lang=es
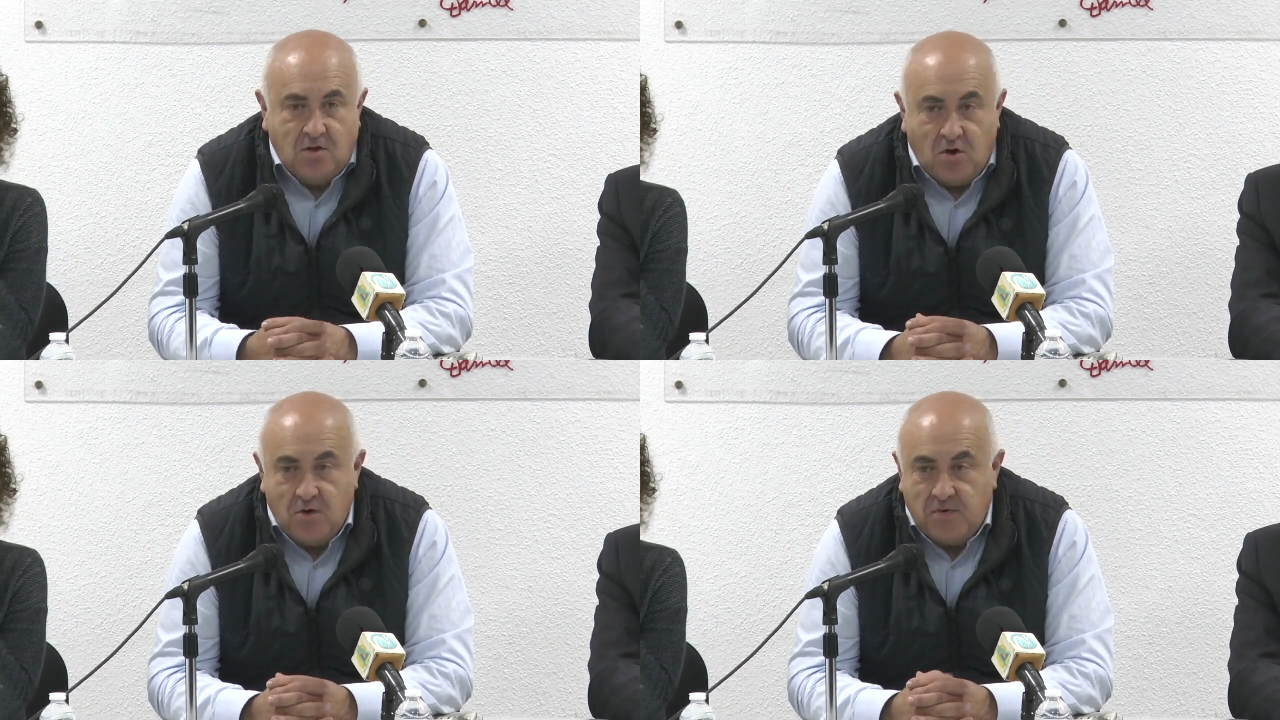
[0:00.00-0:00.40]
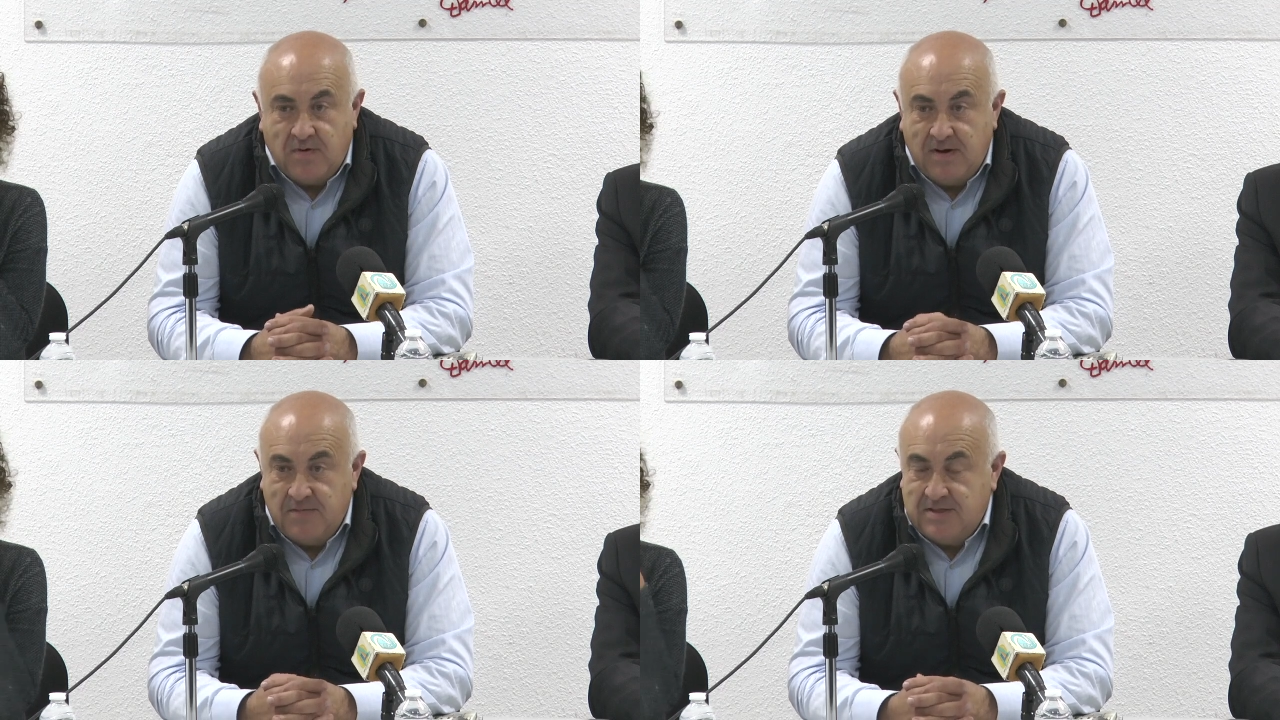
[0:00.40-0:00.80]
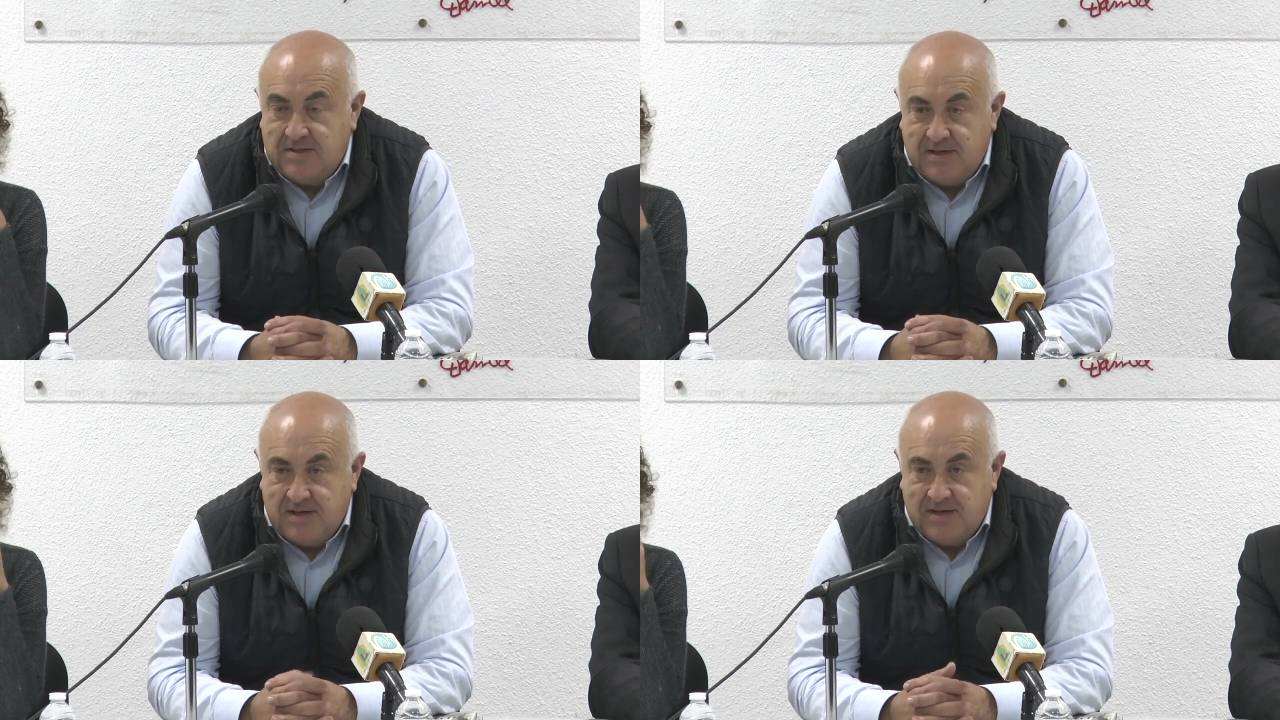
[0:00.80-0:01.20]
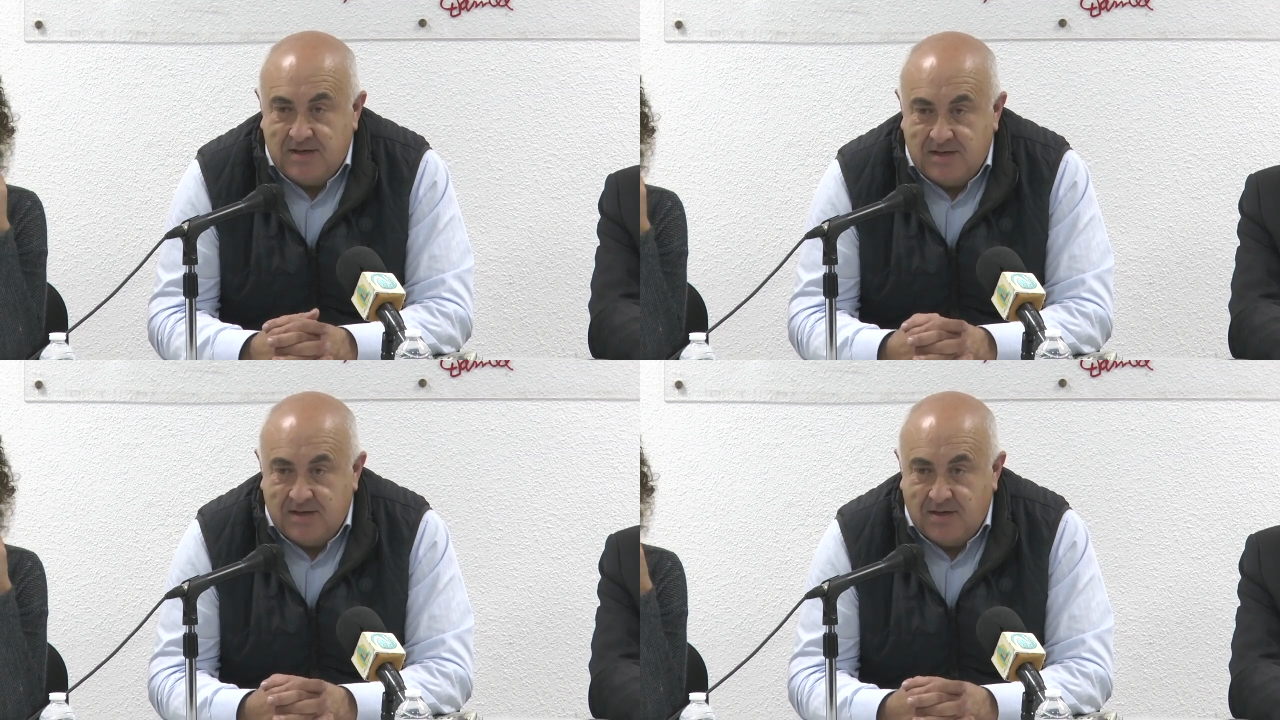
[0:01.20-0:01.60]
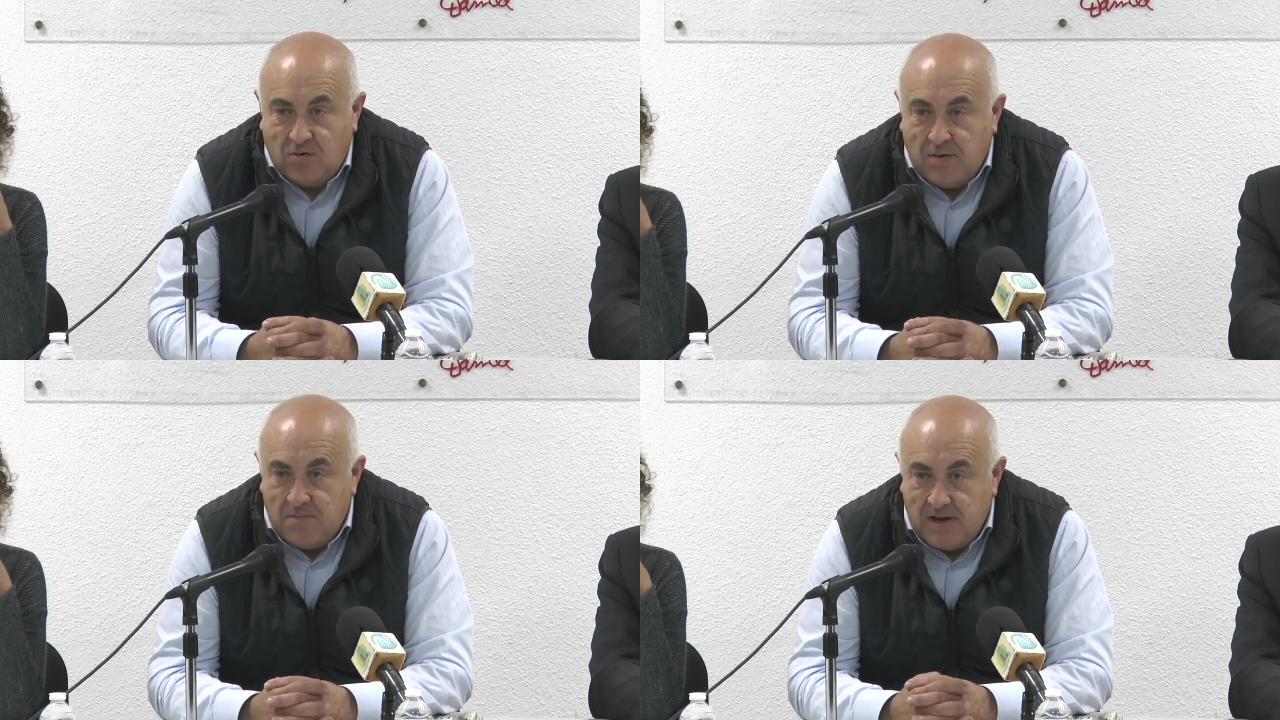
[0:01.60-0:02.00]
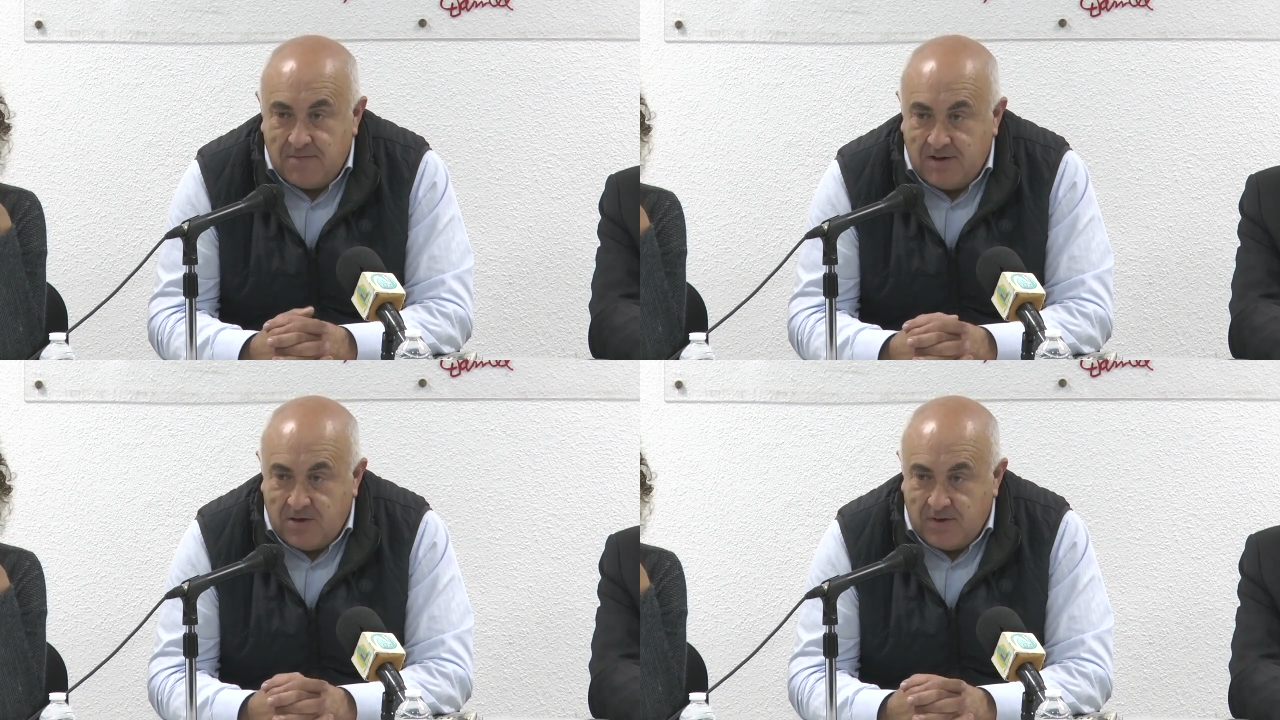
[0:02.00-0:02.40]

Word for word: Hoy probablemente eh, Juan Barba